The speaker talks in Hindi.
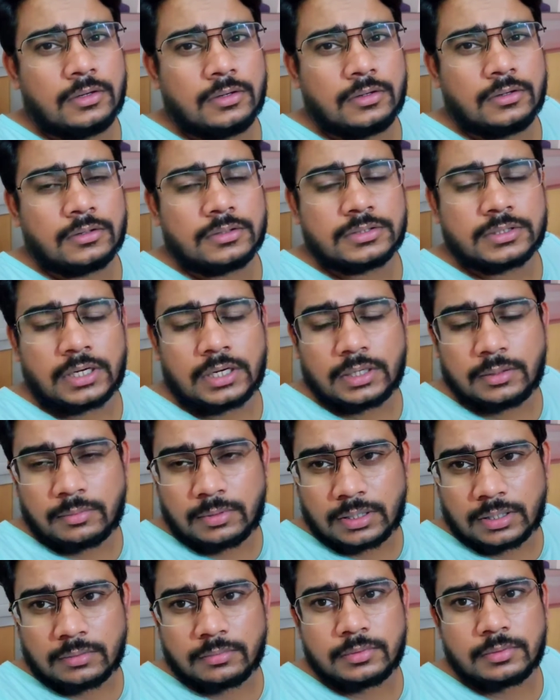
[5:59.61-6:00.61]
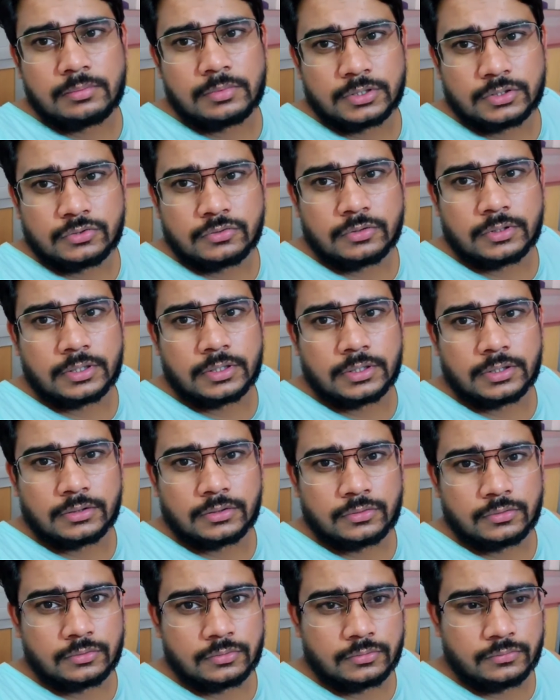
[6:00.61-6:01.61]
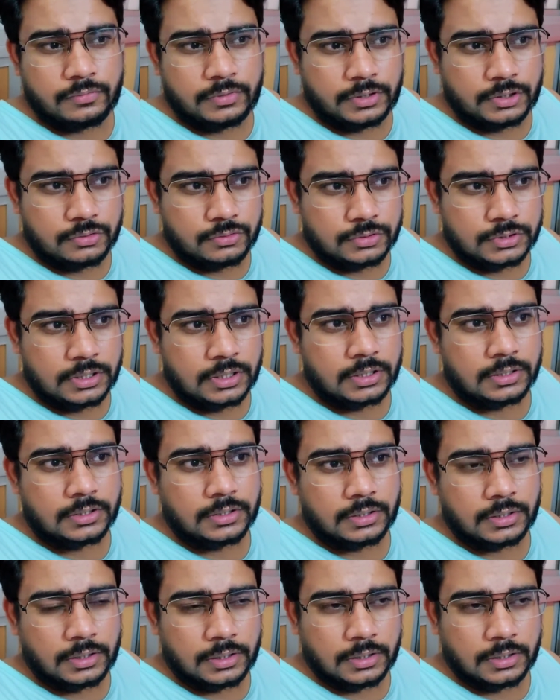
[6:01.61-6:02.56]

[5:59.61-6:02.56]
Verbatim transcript: और साढ़े बारह भी बज चुके हैं तो वीडियो जहाँ तक